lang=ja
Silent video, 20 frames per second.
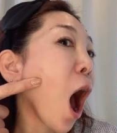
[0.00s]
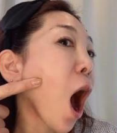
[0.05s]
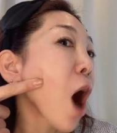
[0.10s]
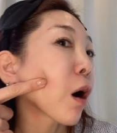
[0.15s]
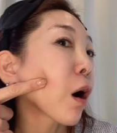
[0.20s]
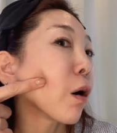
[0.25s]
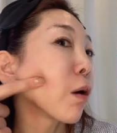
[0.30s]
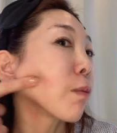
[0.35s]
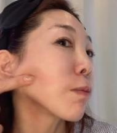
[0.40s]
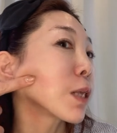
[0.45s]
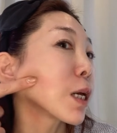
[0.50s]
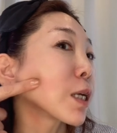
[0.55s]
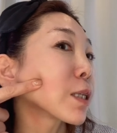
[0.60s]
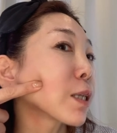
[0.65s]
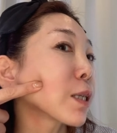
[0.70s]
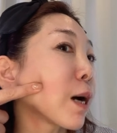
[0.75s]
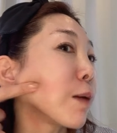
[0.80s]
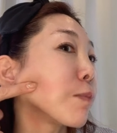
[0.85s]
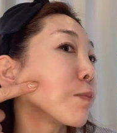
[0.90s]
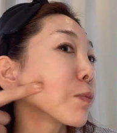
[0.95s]
こう皆
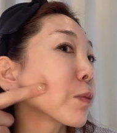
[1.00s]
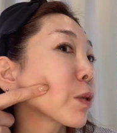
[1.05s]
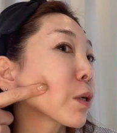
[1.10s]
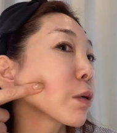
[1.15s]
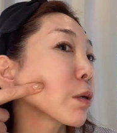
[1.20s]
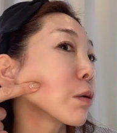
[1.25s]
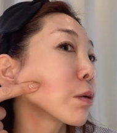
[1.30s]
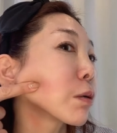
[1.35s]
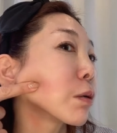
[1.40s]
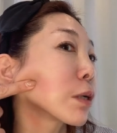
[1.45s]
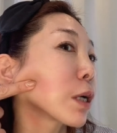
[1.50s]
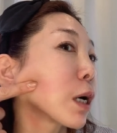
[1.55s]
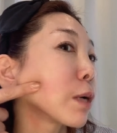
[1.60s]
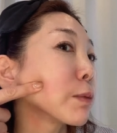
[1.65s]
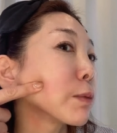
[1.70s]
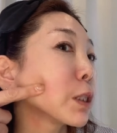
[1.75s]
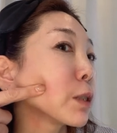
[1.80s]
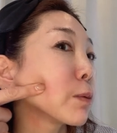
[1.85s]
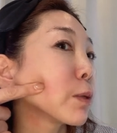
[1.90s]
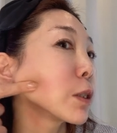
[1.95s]
さんここ噛
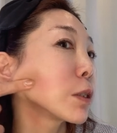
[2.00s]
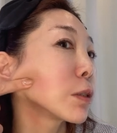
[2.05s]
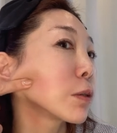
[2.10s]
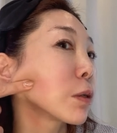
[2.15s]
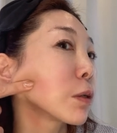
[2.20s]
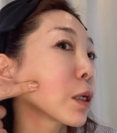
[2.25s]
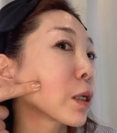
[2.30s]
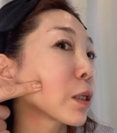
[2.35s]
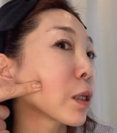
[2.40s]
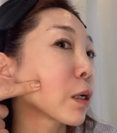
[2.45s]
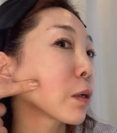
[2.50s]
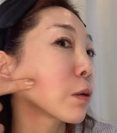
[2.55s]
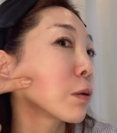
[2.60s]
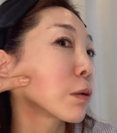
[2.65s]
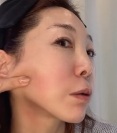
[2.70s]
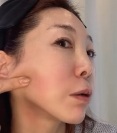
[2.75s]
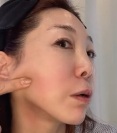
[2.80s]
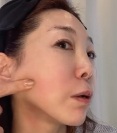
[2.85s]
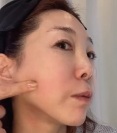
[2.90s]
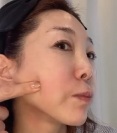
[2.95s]
み締め強い方こ
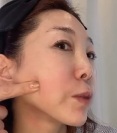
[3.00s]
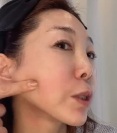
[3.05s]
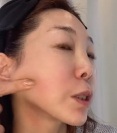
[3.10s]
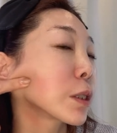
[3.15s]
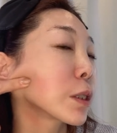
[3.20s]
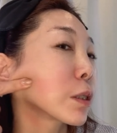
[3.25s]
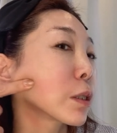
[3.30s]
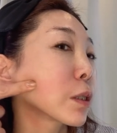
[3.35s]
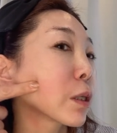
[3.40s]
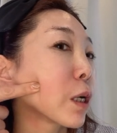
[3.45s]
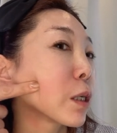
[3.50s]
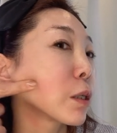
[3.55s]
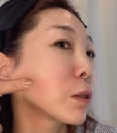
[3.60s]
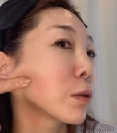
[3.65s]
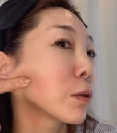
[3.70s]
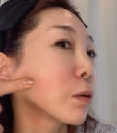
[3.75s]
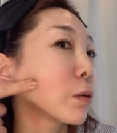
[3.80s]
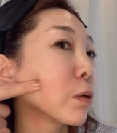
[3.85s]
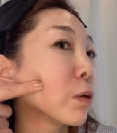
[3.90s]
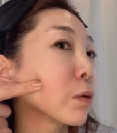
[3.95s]
こしっかり
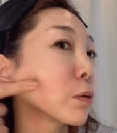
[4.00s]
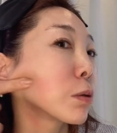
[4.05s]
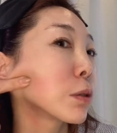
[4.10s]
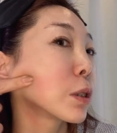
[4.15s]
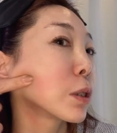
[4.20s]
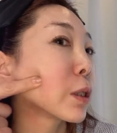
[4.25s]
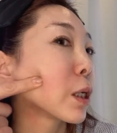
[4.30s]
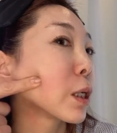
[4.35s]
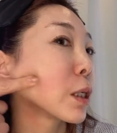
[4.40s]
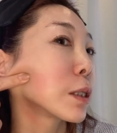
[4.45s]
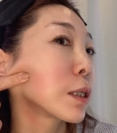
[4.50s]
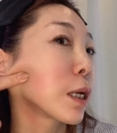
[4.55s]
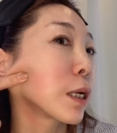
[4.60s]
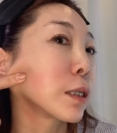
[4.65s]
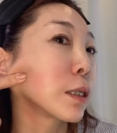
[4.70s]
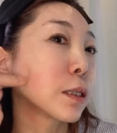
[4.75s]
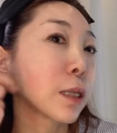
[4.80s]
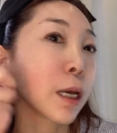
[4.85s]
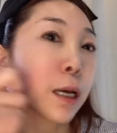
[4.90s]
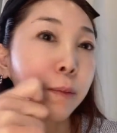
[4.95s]
とほぐしていきたい
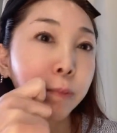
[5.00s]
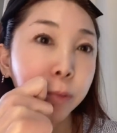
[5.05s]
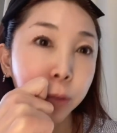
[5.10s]
んで